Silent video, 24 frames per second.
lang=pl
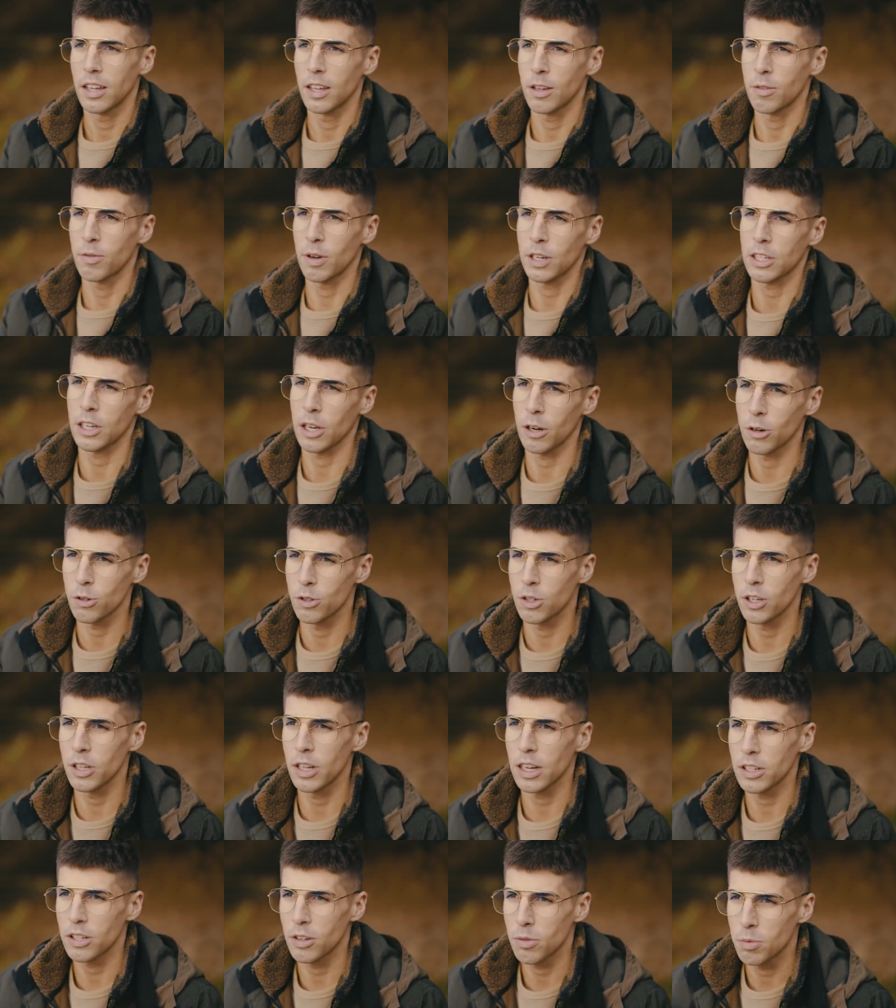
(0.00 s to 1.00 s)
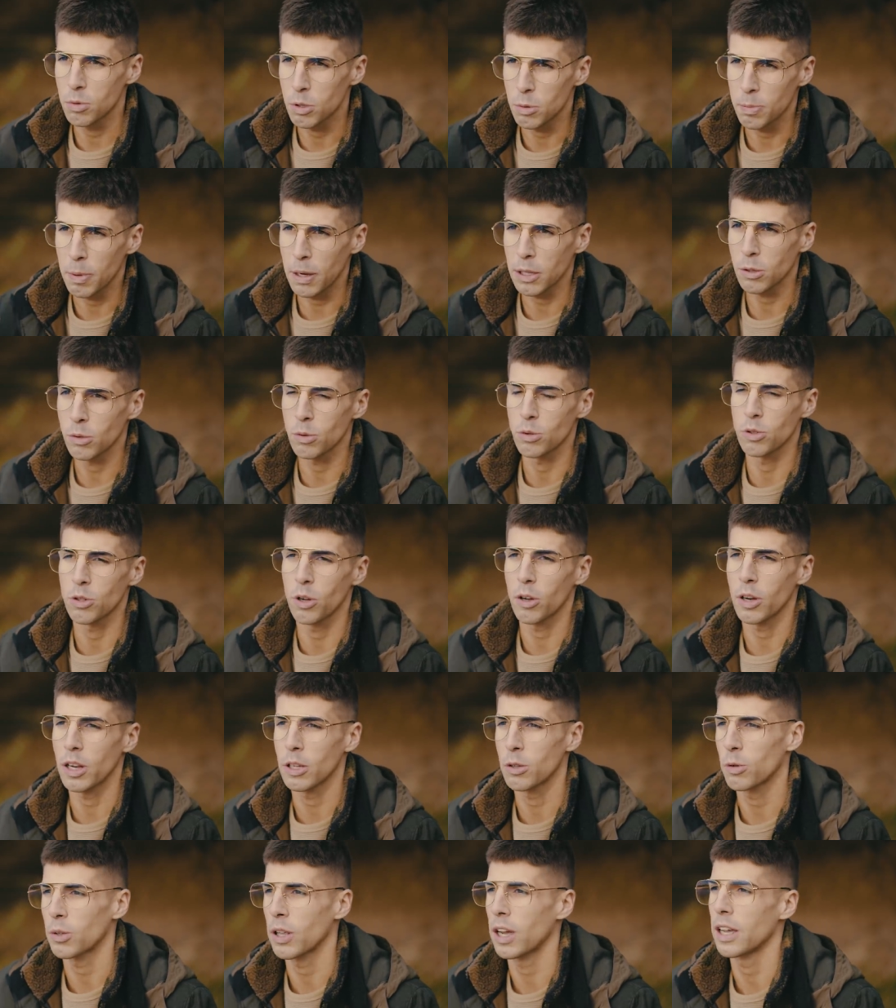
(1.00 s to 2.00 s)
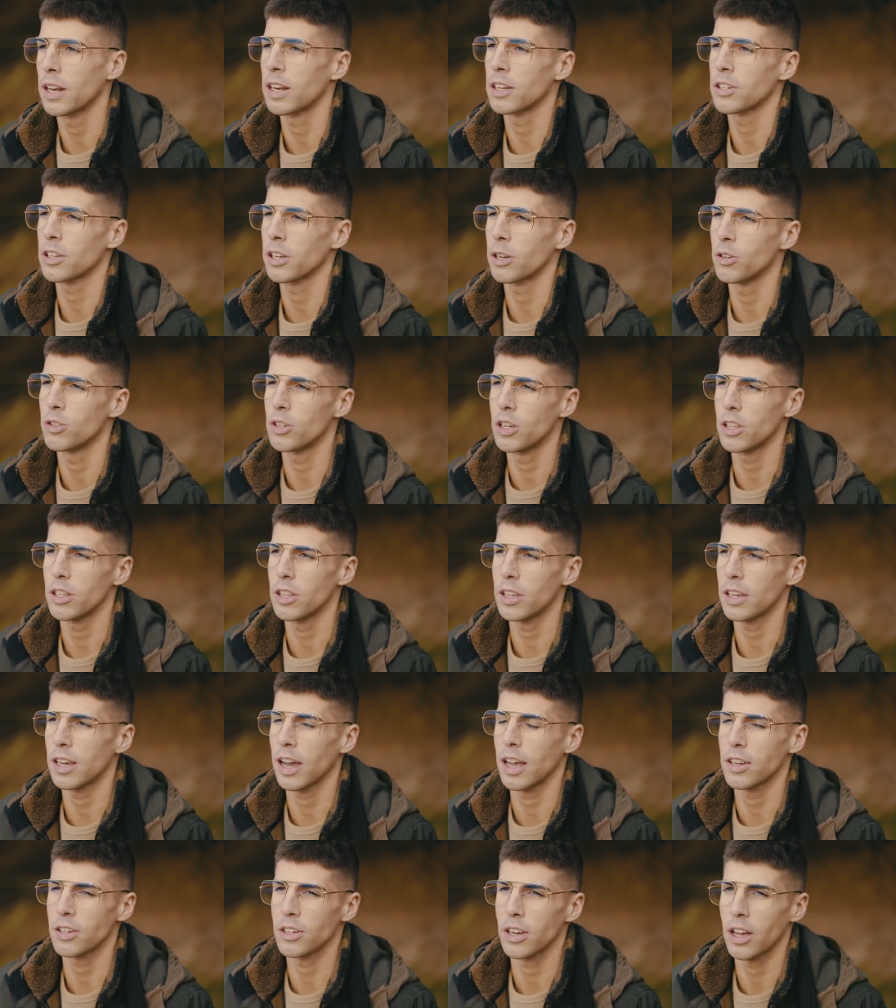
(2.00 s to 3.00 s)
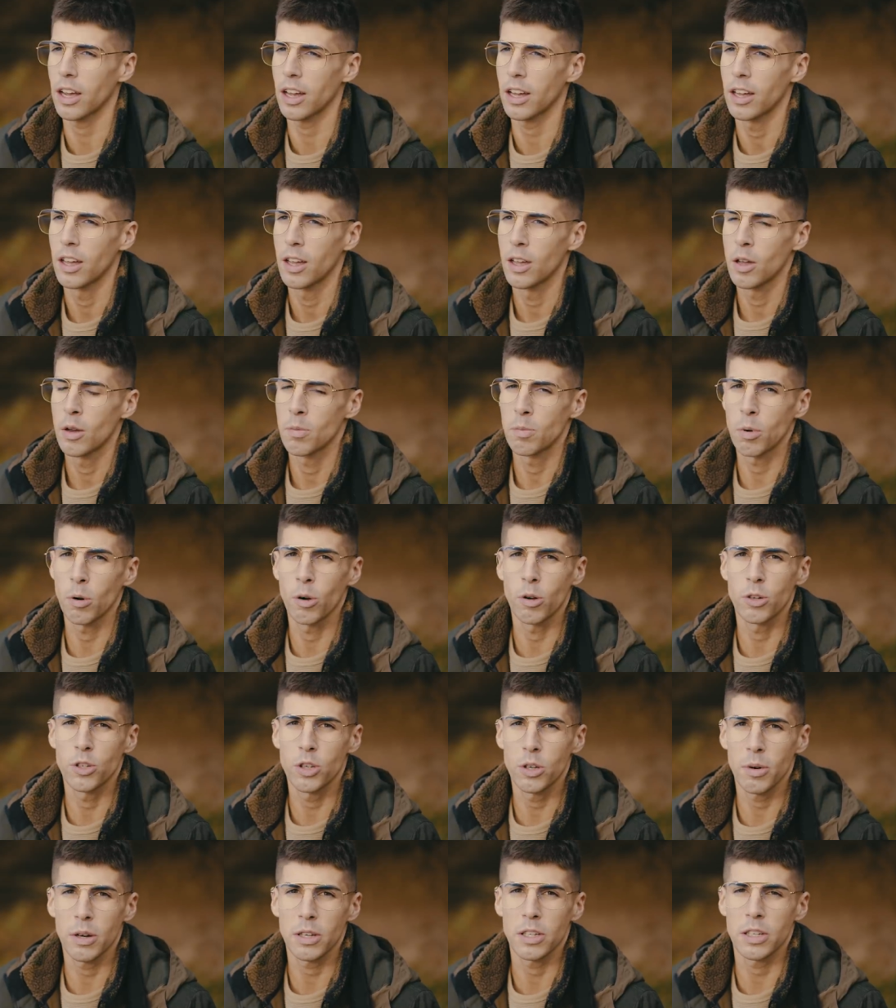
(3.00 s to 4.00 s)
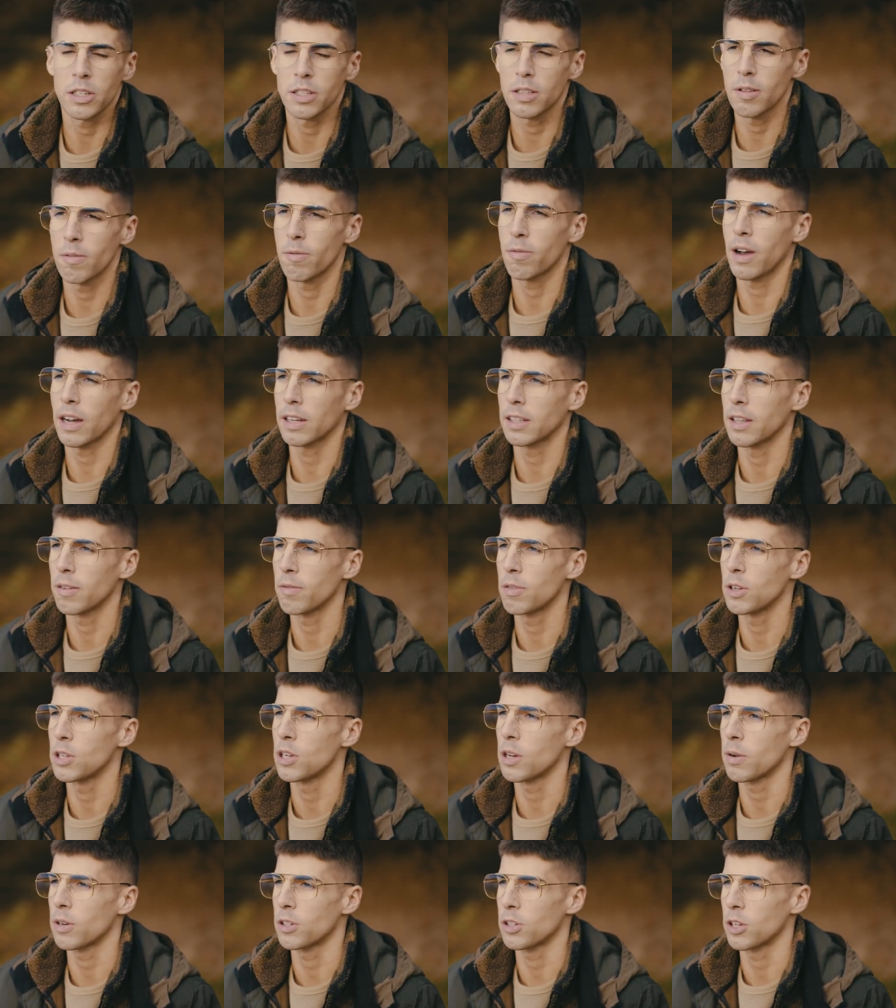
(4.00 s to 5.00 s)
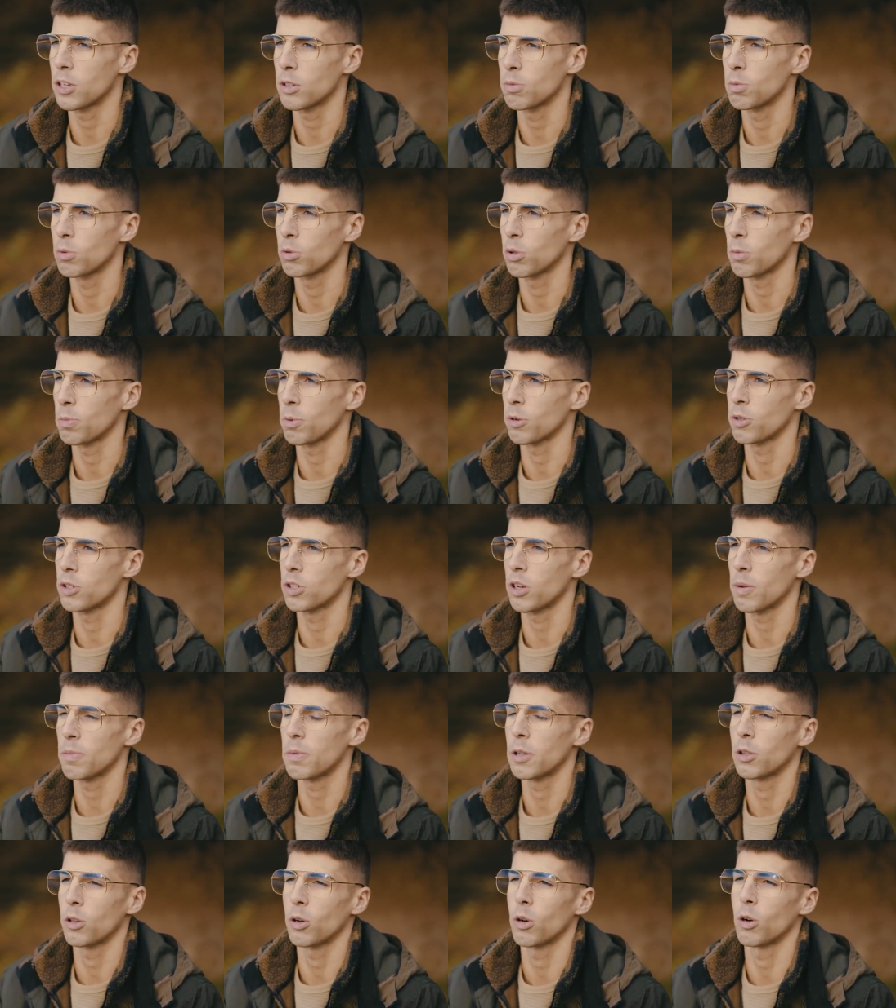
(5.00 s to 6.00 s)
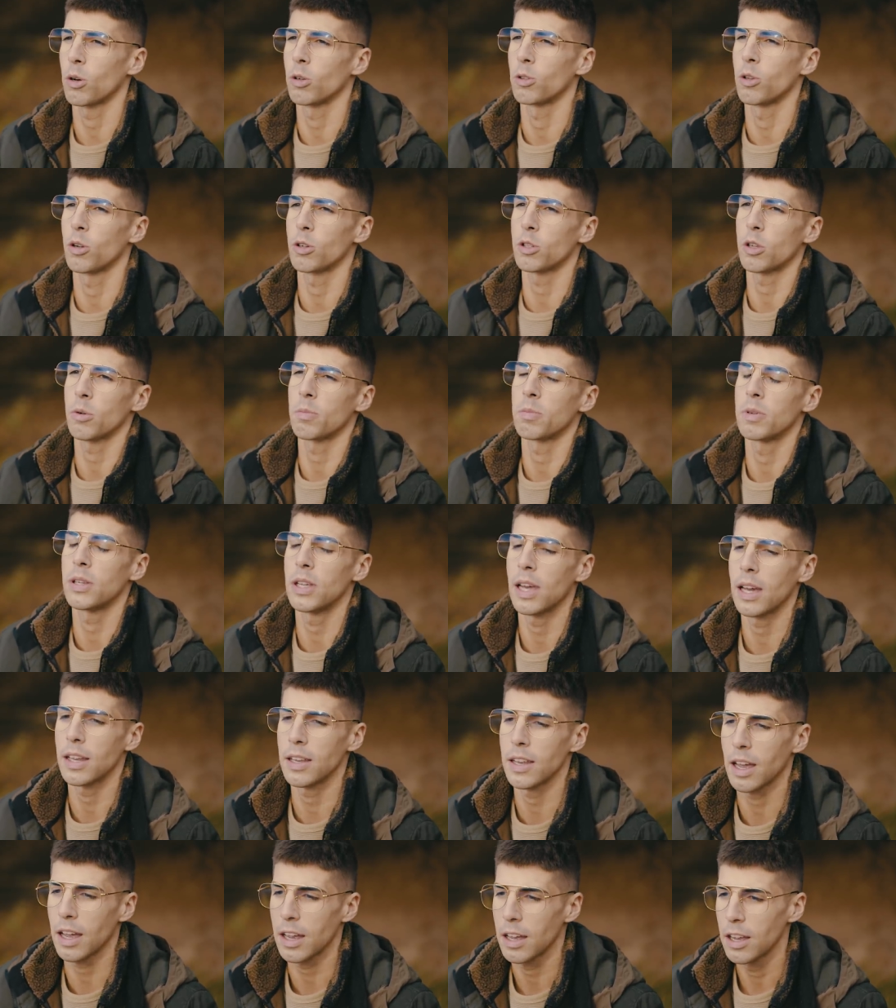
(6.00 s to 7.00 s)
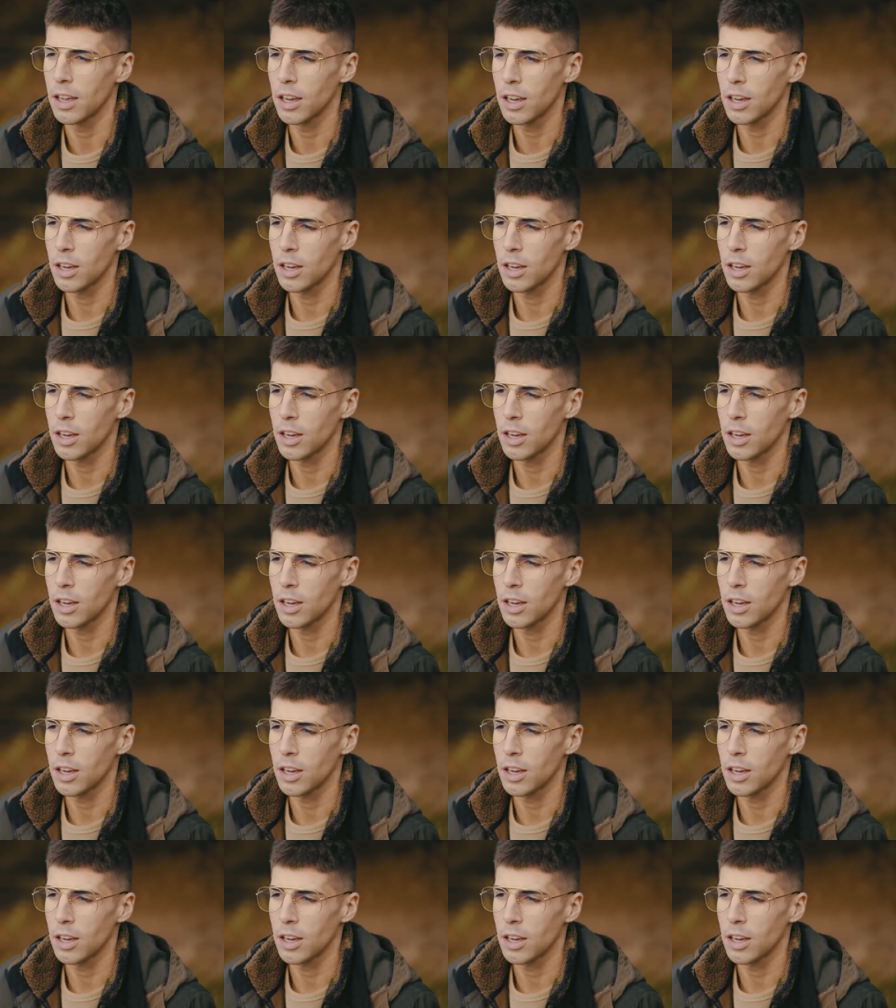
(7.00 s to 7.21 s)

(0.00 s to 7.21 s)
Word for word: I wasza rodzina, czy w przypadku żona tutaj naszego dziennikarza, pogodziła się z tym faktem, wiedziała, że jest mu to potrzebne, to odosobnienie,